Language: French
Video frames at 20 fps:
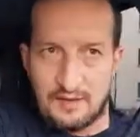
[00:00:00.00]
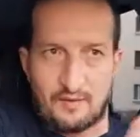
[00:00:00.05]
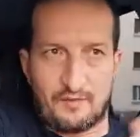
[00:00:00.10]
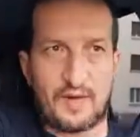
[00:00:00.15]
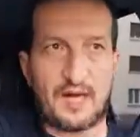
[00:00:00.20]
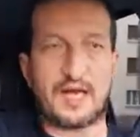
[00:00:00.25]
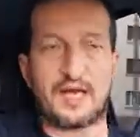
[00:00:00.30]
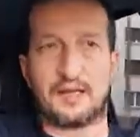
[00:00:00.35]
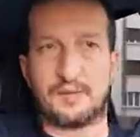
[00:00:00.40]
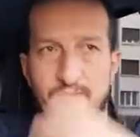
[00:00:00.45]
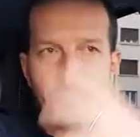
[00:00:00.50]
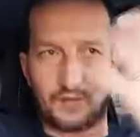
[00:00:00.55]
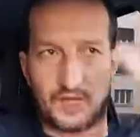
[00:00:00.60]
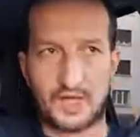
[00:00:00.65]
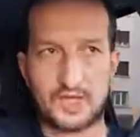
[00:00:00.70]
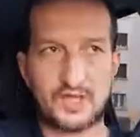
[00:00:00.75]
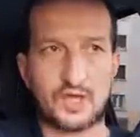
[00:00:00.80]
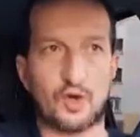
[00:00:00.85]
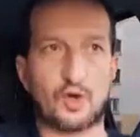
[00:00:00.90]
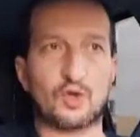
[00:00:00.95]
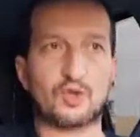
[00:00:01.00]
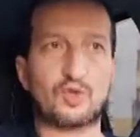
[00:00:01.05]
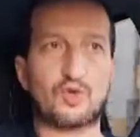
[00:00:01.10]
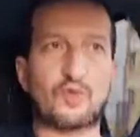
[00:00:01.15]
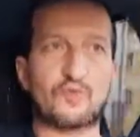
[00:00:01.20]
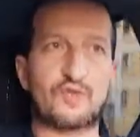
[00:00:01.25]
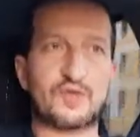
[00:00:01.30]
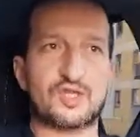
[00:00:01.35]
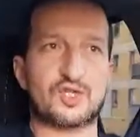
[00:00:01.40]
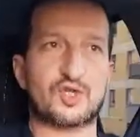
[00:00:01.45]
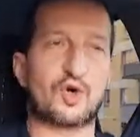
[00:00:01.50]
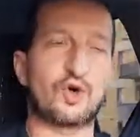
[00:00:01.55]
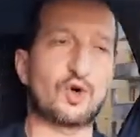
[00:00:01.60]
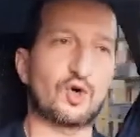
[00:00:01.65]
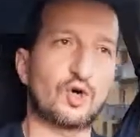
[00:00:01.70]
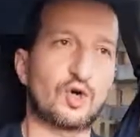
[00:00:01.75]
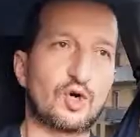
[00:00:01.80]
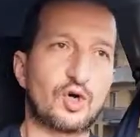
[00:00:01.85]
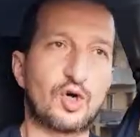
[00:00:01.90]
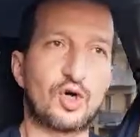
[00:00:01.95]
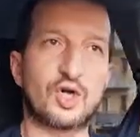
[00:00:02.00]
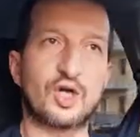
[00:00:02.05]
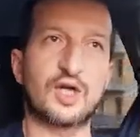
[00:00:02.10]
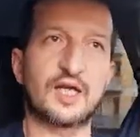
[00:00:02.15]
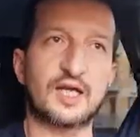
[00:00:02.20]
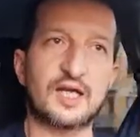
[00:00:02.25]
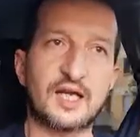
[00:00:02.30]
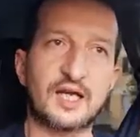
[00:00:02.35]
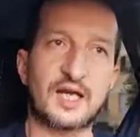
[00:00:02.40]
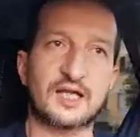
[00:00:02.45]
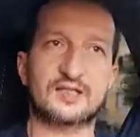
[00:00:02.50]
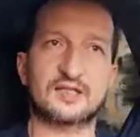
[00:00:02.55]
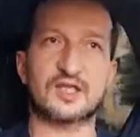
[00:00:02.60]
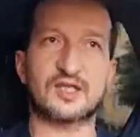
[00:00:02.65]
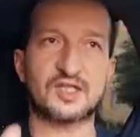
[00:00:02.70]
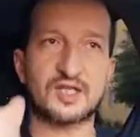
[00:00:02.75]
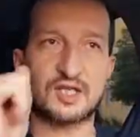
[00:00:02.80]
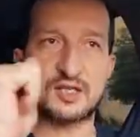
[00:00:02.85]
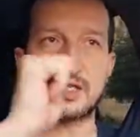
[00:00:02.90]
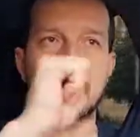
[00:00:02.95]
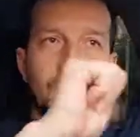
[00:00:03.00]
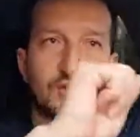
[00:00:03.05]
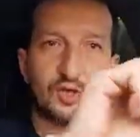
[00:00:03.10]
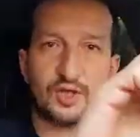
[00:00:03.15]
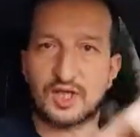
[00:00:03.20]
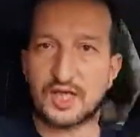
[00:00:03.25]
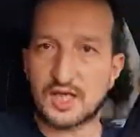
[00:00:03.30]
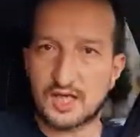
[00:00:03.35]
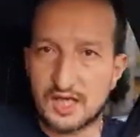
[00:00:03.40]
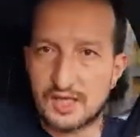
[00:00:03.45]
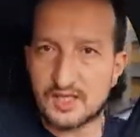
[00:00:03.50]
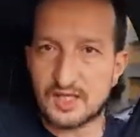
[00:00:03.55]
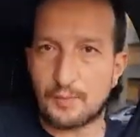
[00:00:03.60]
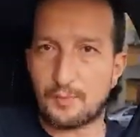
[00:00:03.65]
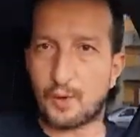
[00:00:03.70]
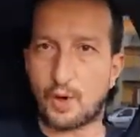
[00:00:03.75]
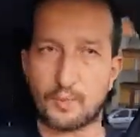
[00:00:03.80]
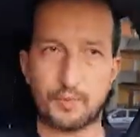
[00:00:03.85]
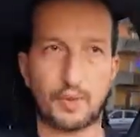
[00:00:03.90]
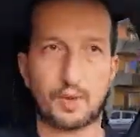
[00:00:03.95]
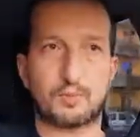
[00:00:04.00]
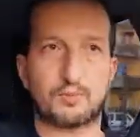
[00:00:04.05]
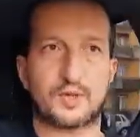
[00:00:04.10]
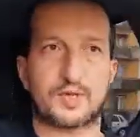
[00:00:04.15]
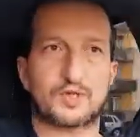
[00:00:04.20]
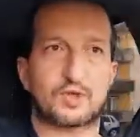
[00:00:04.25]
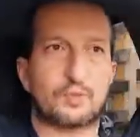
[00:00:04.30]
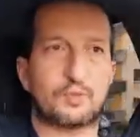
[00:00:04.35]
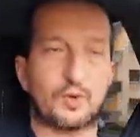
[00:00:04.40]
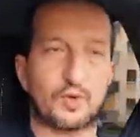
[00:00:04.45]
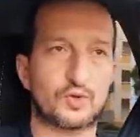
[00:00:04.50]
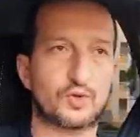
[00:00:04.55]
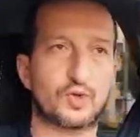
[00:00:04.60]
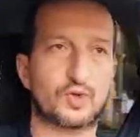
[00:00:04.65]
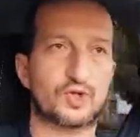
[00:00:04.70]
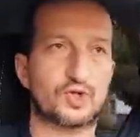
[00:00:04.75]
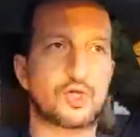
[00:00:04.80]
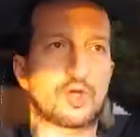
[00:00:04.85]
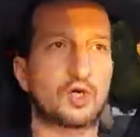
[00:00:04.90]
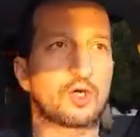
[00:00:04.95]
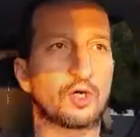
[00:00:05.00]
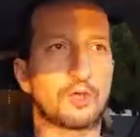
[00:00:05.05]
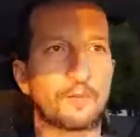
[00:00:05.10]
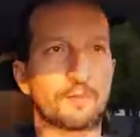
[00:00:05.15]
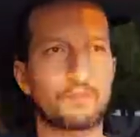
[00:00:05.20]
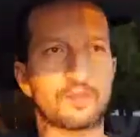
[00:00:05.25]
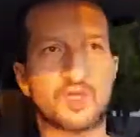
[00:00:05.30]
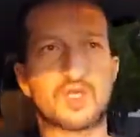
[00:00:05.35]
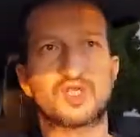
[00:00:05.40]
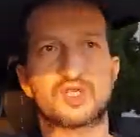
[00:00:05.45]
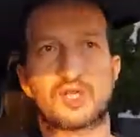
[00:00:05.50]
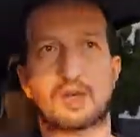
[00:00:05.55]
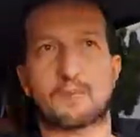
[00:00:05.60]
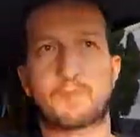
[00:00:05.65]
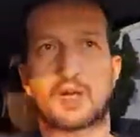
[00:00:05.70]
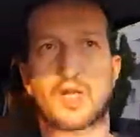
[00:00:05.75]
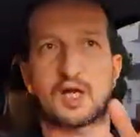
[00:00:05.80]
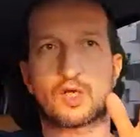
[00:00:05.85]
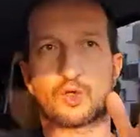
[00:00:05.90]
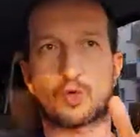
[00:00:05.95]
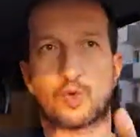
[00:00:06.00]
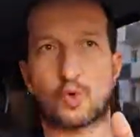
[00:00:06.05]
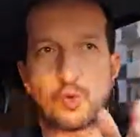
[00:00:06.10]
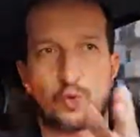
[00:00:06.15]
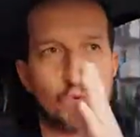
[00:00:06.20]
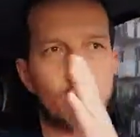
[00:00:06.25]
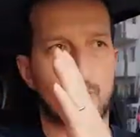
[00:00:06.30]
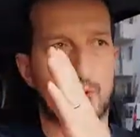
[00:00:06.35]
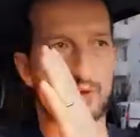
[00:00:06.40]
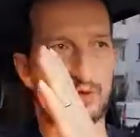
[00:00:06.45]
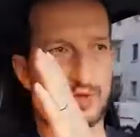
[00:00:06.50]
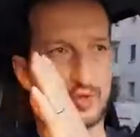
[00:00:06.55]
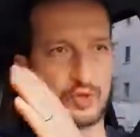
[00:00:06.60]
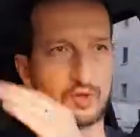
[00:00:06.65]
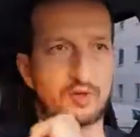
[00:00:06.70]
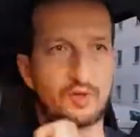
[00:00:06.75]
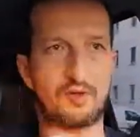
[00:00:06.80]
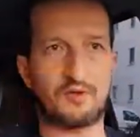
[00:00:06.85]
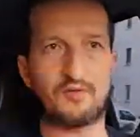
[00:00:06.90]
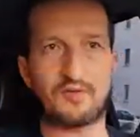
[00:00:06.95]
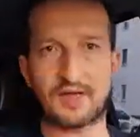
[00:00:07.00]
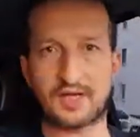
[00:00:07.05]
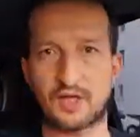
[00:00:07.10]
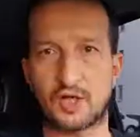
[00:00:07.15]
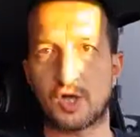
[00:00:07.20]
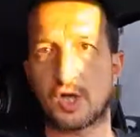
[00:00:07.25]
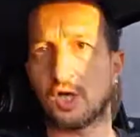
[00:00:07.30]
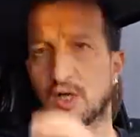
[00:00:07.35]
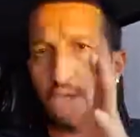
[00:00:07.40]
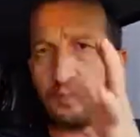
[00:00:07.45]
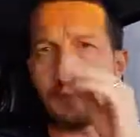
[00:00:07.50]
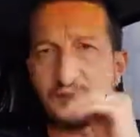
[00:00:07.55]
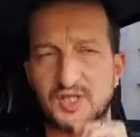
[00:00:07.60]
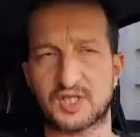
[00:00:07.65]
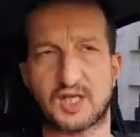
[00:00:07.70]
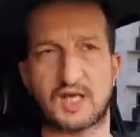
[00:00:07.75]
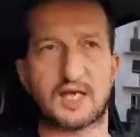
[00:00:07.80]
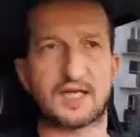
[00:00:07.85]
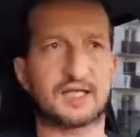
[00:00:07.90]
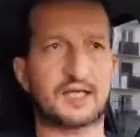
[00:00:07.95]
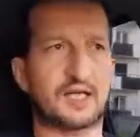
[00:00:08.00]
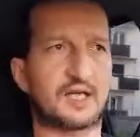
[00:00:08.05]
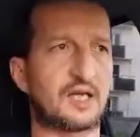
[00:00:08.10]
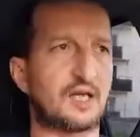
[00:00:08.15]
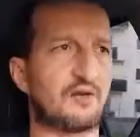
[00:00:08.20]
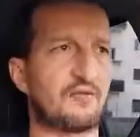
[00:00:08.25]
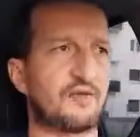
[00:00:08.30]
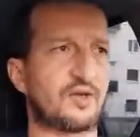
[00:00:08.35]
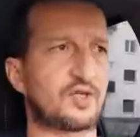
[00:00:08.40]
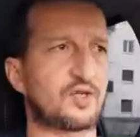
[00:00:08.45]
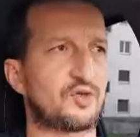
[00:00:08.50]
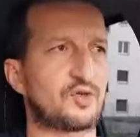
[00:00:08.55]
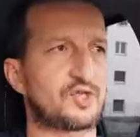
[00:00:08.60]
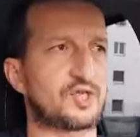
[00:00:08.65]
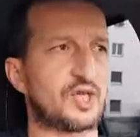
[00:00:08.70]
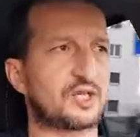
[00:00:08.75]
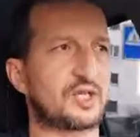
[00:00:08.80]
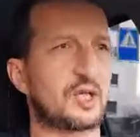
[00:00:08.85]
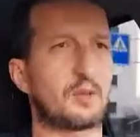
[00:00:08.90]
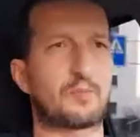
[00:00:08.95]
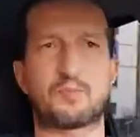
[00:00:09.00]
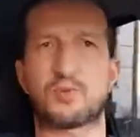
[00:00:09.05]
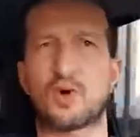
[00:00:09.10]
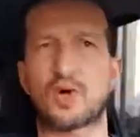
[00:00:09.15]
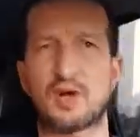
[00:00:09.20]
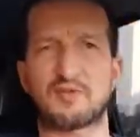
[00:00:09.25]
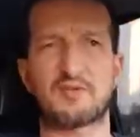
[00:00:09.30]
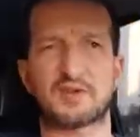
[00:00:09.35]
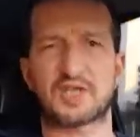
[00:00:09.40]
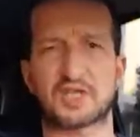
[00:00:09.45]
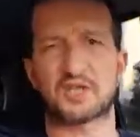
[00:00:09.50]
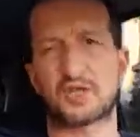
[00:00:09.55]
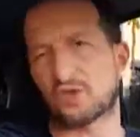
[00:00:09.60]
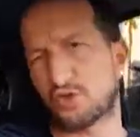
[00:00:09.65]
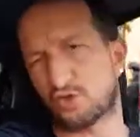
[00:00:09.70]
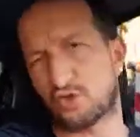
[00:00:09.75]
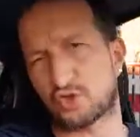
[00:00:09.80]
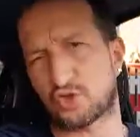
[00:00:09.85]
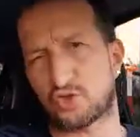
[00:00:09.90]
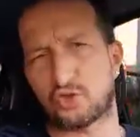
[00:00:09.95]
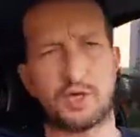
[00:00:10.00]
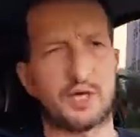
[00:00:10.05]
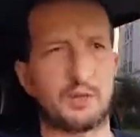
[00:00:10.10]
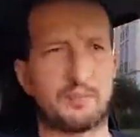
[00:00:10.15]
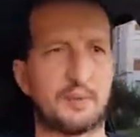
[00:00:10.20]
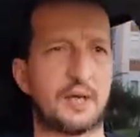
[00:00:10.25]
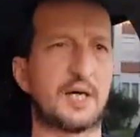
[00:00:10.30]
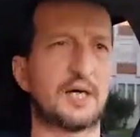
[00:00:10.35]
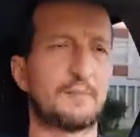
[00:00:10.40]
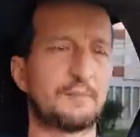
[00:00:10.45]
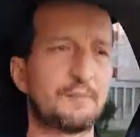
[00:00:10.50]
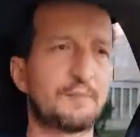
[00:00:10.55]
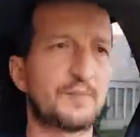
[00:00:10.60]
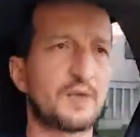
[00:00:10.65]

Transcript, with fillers: voilà, il s'est retrouvé son rôle et il a décidé de créer sa propre boîte de production qui s'appelle Cruise Wagner, parce qu'il l'a créé avec une certaine Paula Wagner que je connais pas.